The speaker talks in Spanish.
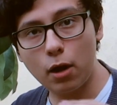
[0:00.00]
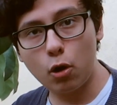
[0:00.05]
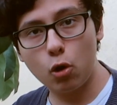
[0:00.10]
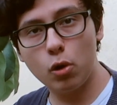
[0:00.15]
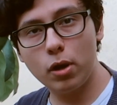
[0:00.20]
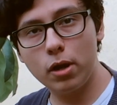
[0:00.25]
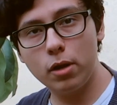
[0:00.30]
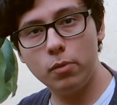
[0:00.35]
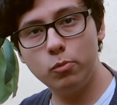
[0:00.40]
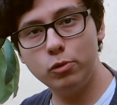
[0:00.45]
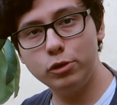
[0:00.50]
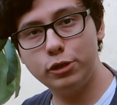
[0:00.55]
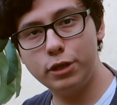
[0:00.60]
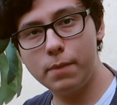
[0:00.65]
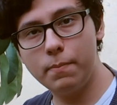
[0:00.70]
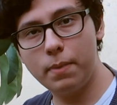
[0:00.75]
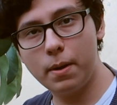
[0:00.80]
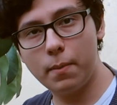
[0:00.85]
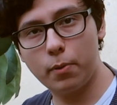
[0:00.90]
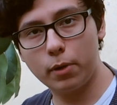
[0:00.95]
El acodo aéreo es muy
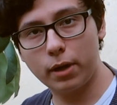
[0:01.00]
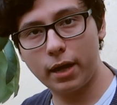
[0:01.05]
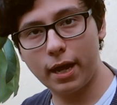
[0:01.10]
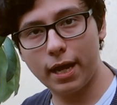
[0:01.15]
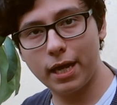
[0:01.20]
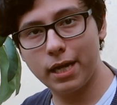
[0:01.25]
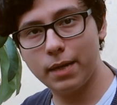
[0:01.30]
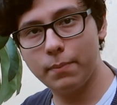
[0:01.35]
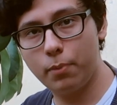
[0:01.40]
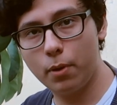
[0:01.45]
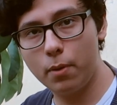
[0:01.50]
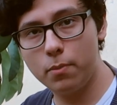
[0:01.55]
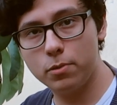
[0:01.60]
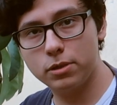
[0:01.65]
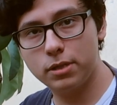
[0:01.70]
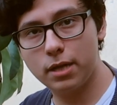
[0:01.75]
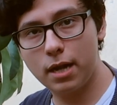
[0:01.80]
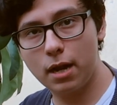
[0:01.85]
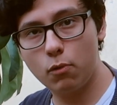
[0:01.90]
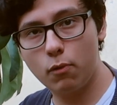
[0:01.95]
simple porque
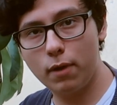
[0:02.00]
podemos hacer